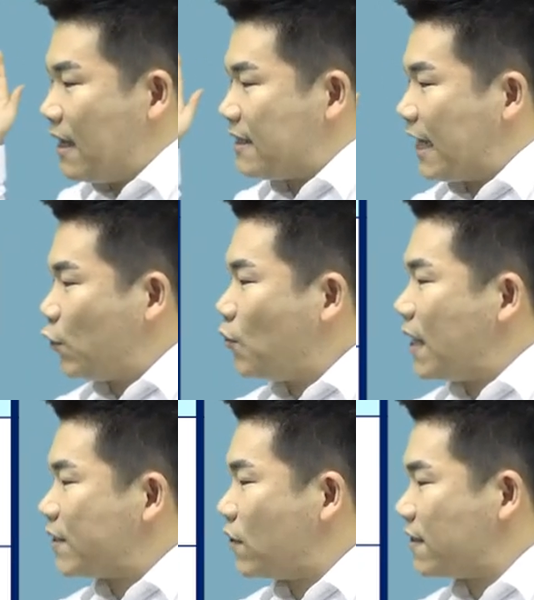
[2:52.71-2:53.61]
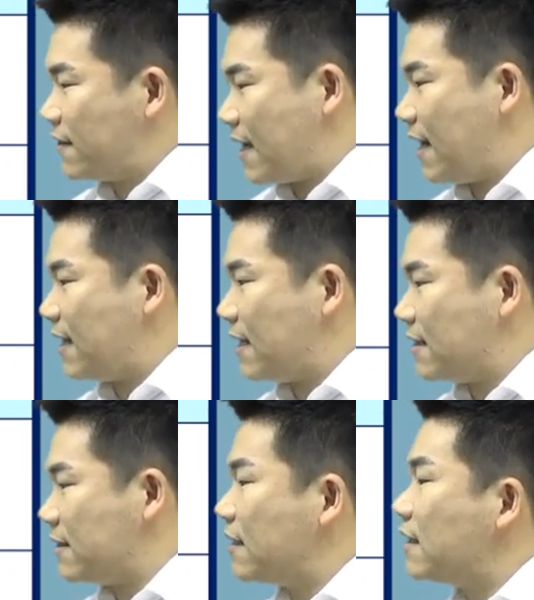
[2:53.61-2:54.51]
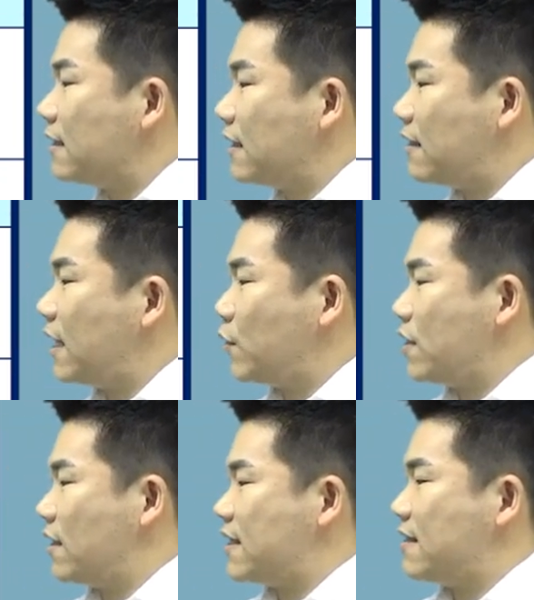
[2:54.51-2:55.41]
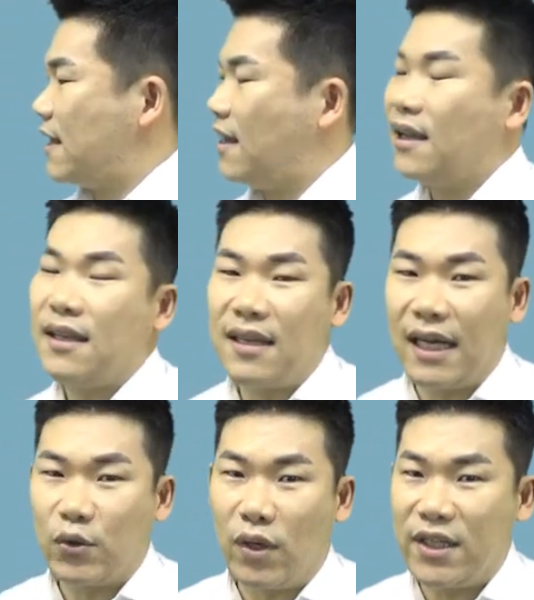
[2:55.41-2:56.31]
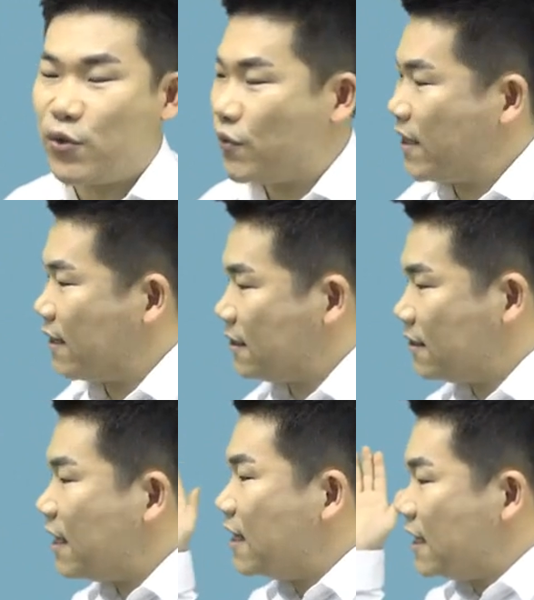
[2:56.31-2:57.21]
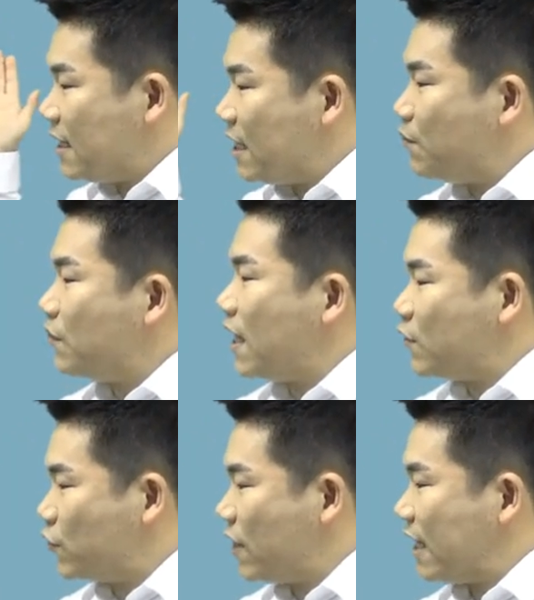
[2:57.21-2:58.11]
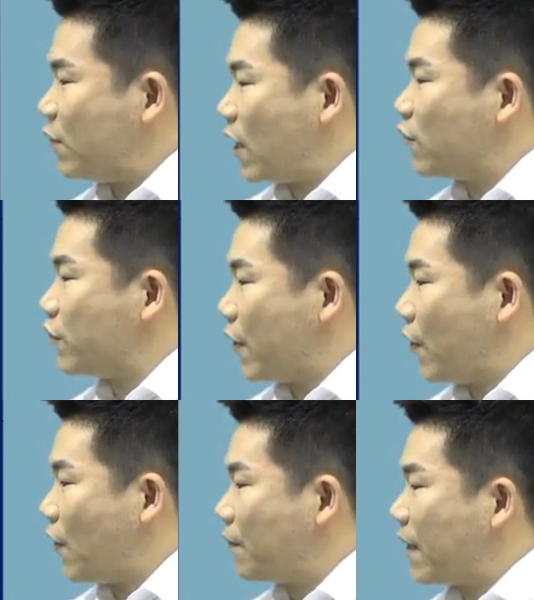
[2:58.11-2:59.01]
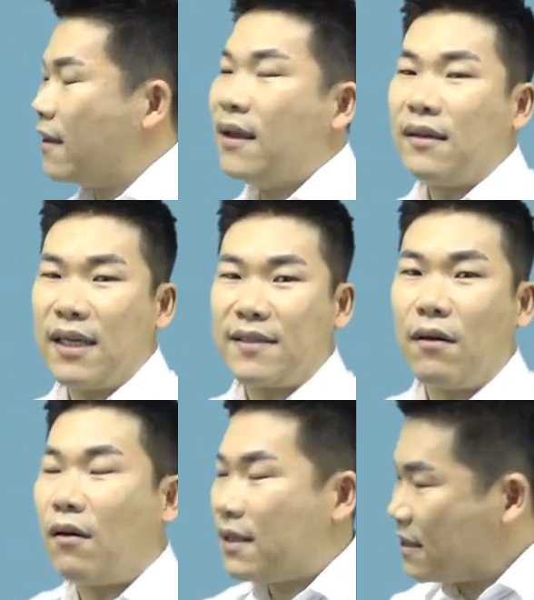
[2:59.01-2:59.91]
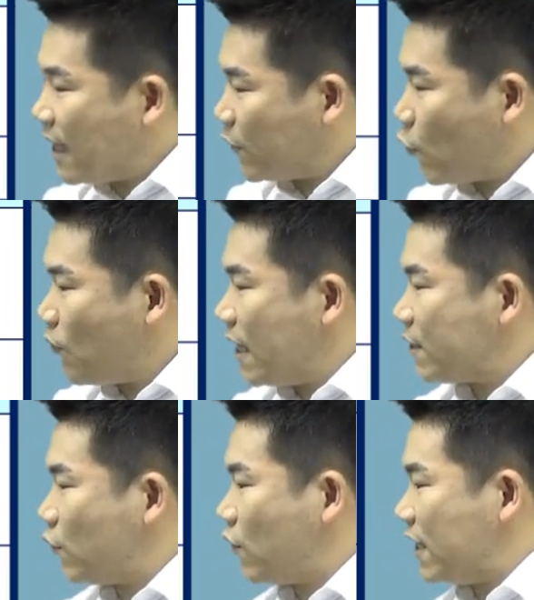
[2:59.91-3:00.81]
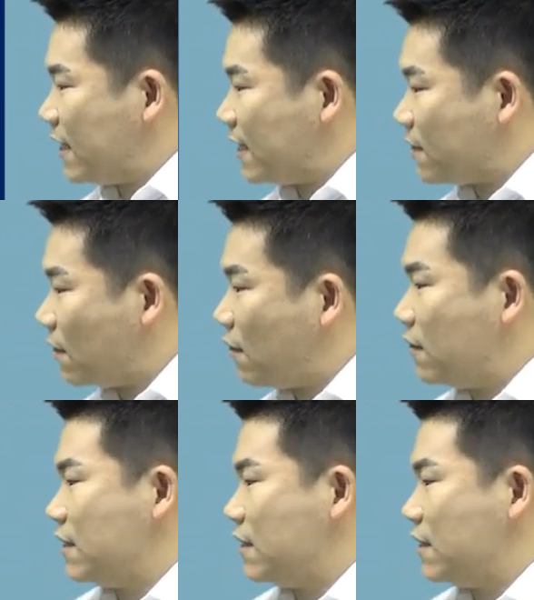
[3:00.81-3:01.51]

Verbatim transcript: 자동 말소를 선택할 때는 이때에도 역시나 양도하는 주택은 임대주택이 되고요. 그래서 자동 말소로 인해서